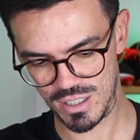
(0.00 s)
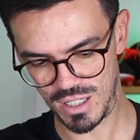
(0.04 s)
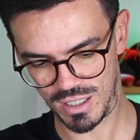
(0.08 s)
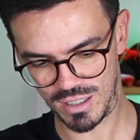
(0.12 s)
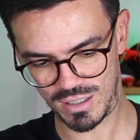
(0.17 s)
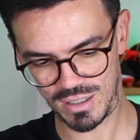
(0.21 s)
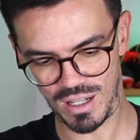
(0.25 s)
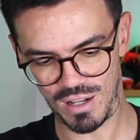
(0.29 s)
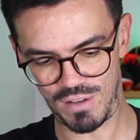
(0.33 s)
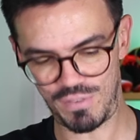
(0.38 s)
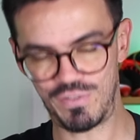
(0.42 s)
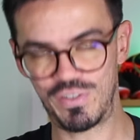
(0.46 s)
Já
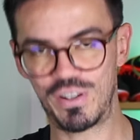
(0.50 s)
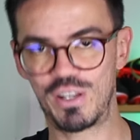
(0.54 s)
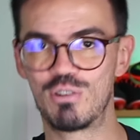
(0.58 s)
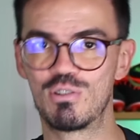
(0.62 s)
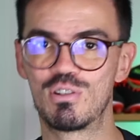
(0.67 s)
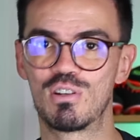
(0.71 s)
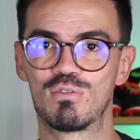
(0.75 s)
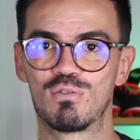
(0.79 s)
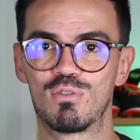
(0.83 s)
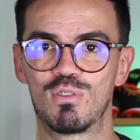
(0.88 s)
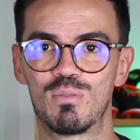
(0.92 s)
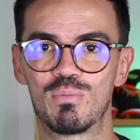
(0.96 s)
que está frio,
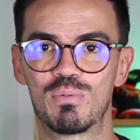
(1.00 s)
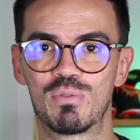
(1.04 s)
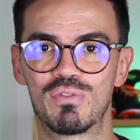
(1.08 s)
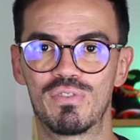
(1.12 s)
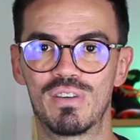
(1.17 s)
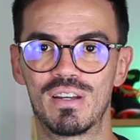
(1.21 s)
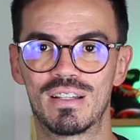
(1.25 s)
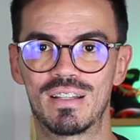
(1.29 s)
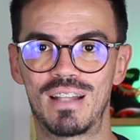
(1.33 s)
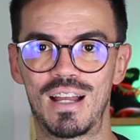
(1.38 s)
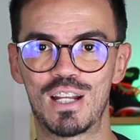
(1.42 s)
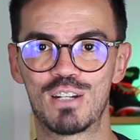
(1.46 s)
já vou
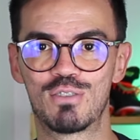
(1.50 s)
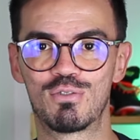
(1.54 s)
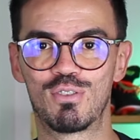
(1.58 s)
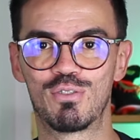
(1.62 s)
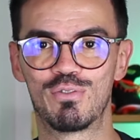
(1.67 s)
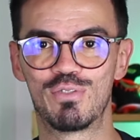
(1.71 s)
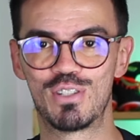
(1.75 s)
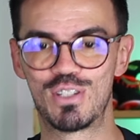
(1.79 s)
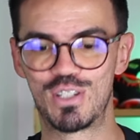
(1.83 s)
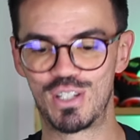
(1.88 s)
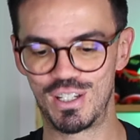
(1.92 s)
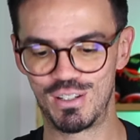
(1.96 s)
aproveitar, já
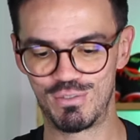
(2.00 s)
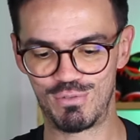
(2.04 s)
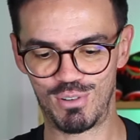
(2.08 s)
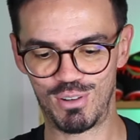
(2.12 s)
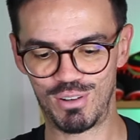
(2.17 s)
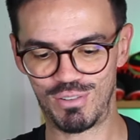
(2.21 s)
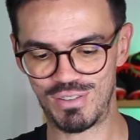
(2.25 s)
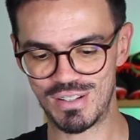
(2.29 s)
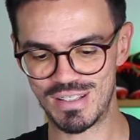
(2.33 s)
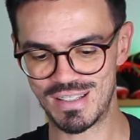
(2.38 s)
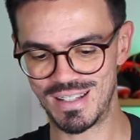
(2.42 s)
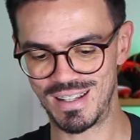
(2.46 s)
vou vestir e
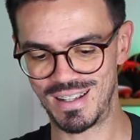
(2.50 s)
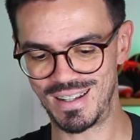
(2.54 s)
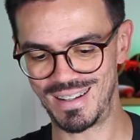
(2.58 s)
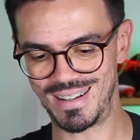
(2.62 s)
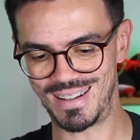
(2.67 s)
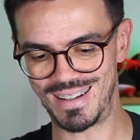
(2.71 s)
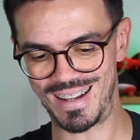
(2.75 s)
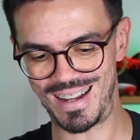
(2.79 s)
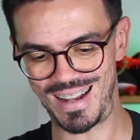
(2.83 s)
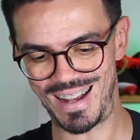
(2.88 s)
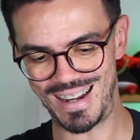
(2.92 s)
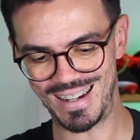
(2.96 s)
vou fazer a
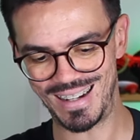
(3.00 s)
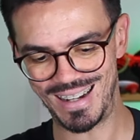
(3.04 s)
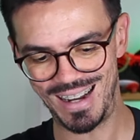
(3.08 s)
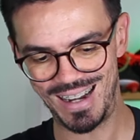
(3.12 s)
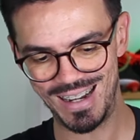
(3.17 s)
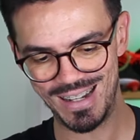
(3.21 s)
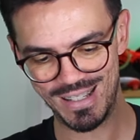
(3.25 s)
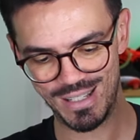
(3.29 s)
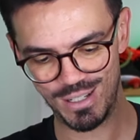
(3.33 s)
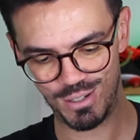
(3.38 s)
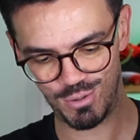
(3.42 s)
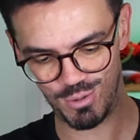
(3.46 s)

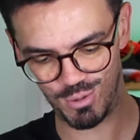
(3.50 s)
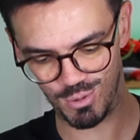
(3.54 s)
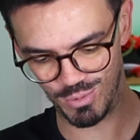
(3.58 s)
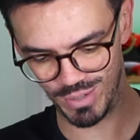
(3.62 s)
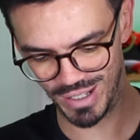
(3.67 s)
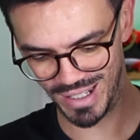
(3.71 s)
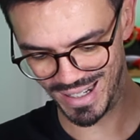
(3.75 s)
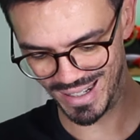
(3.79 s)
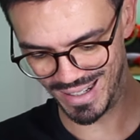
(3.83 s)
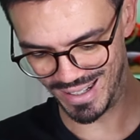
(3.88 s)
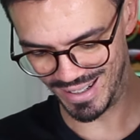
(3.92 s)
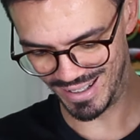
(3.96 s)
análise com
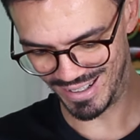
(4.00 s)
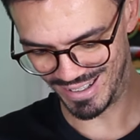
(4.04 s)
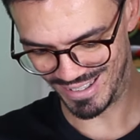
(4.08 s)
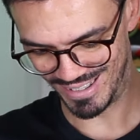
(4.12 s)
ele.